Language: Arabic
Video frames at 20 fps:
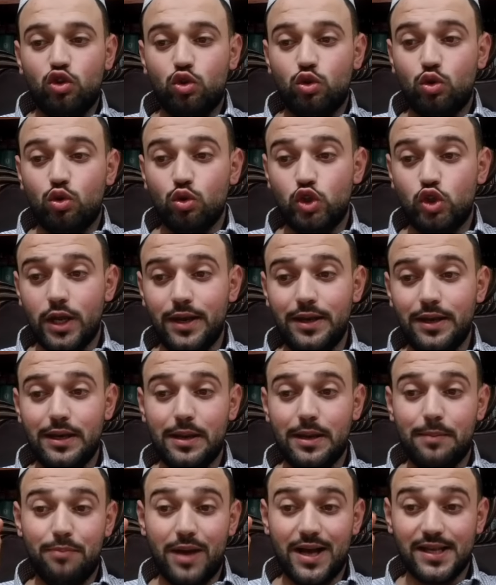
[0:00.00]

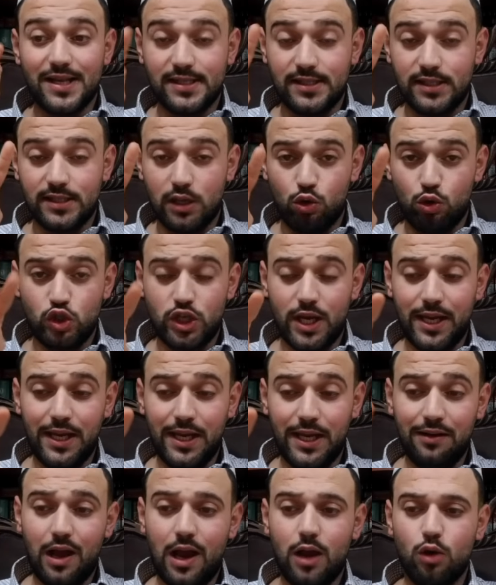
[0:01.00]
تجنب
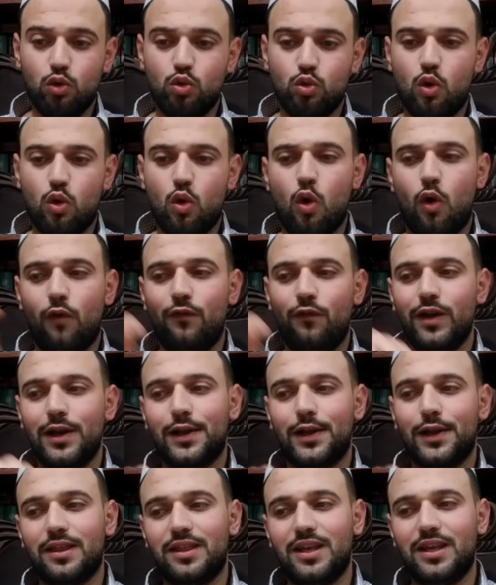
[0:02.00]
الزوجين الوقوع في
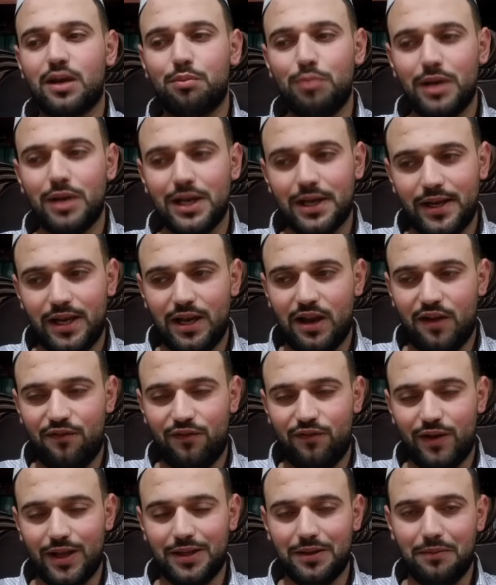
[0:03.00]
الكثير من
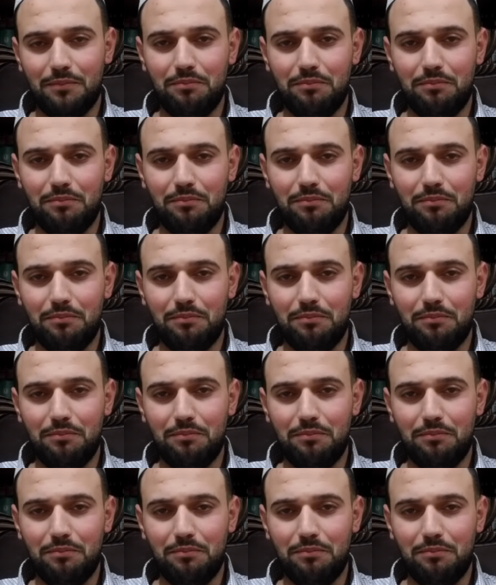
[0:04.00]
الخلافات